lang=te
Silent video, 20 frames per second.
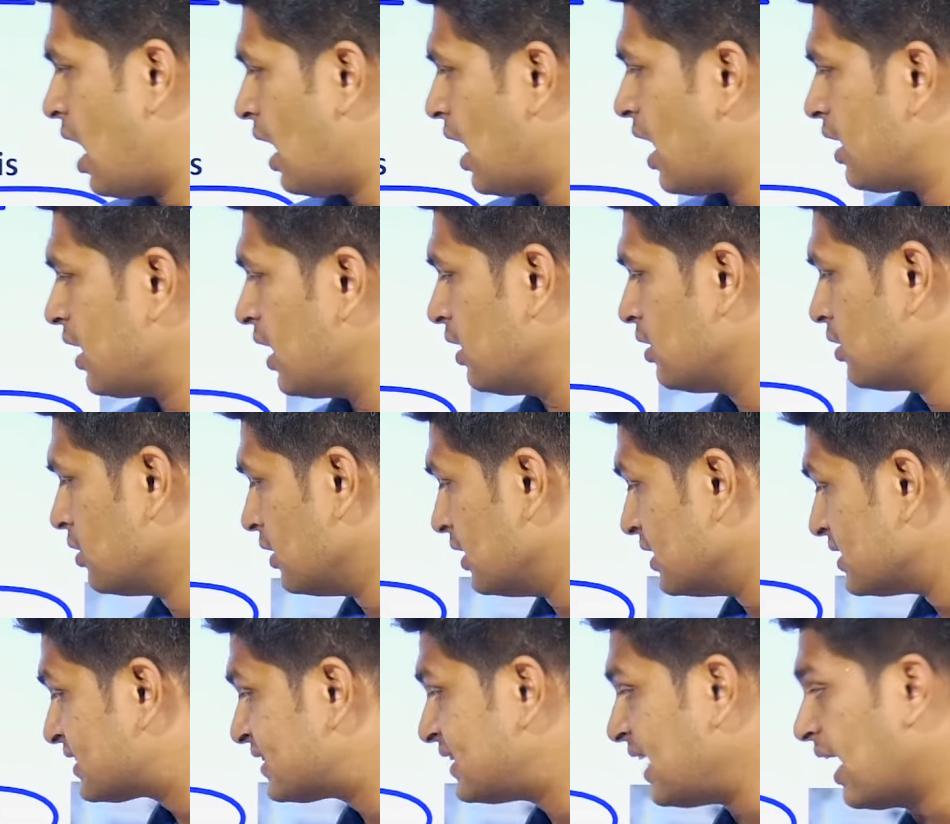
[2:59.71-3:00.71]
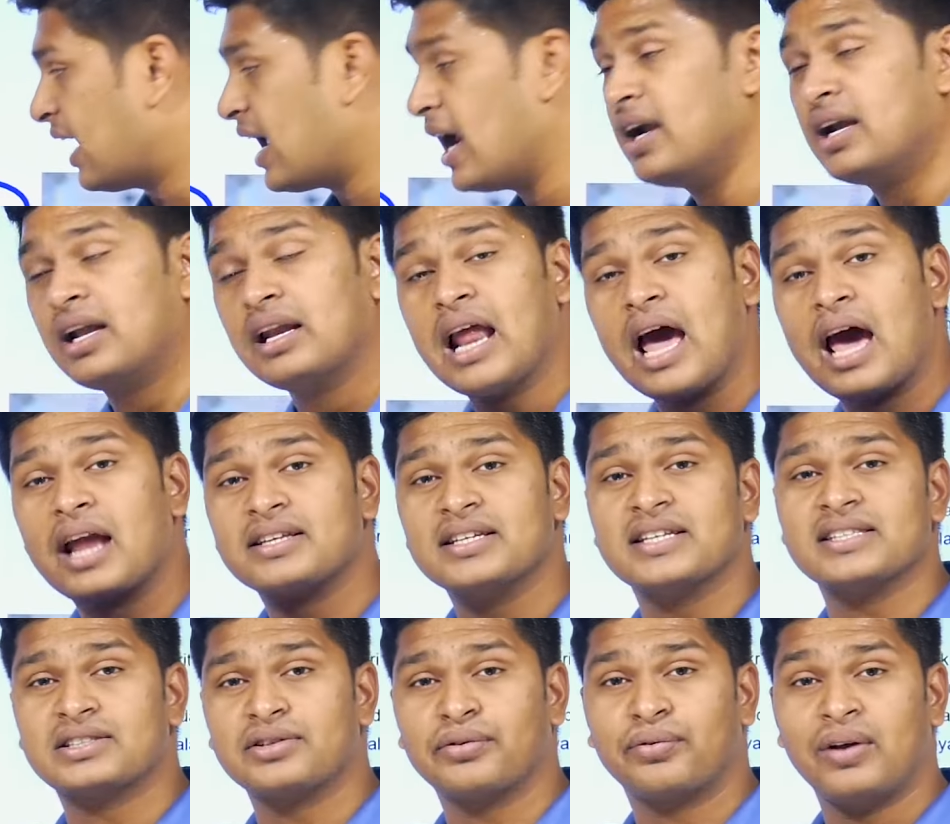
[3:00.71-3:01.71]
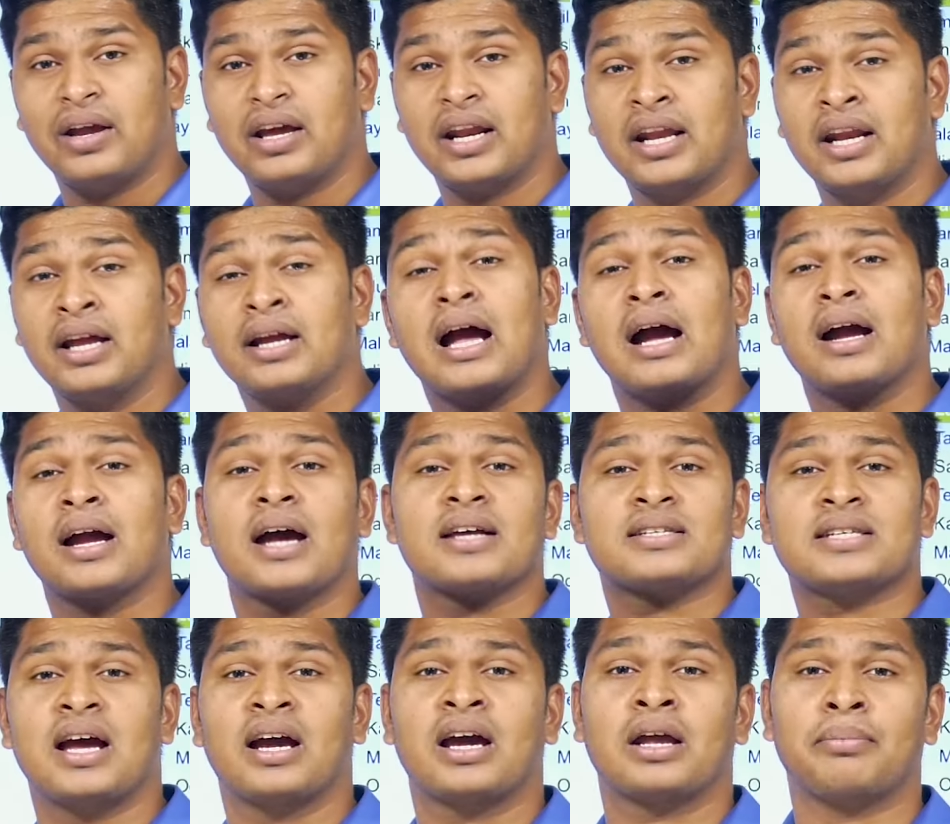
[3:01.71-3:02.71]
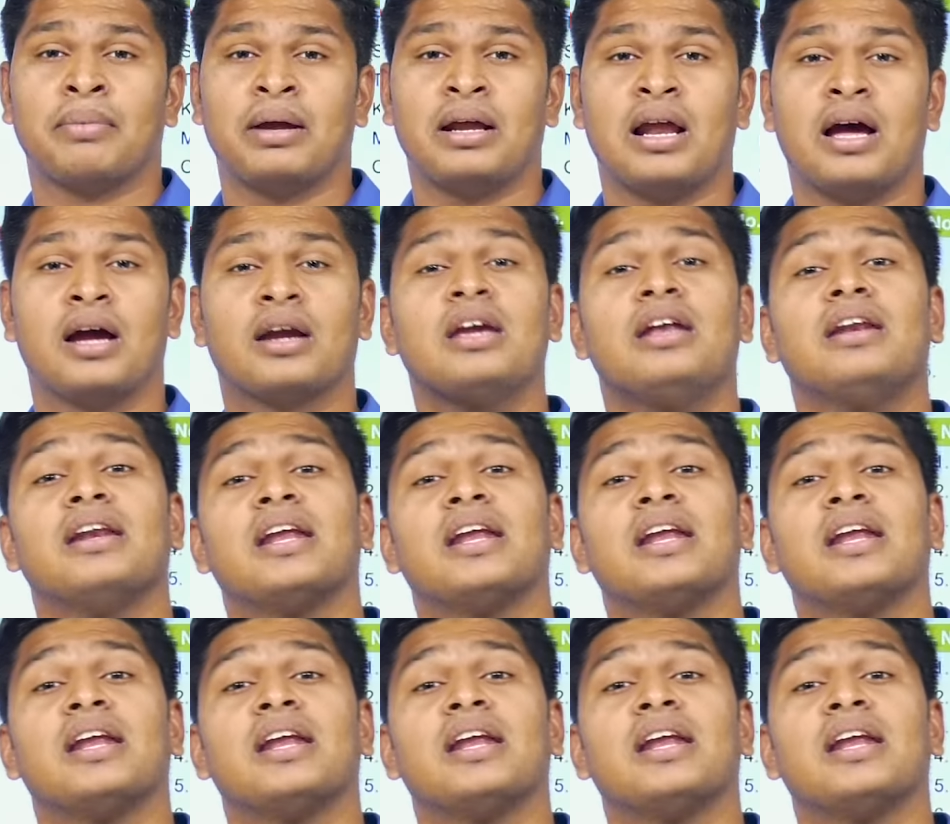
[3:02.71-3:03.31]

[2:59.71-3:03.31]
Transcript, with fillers: అలానే సెకండ్ లార్జెస్ట్ ఫెయిర్ అయిన గంగాసాగర్ మేళాకి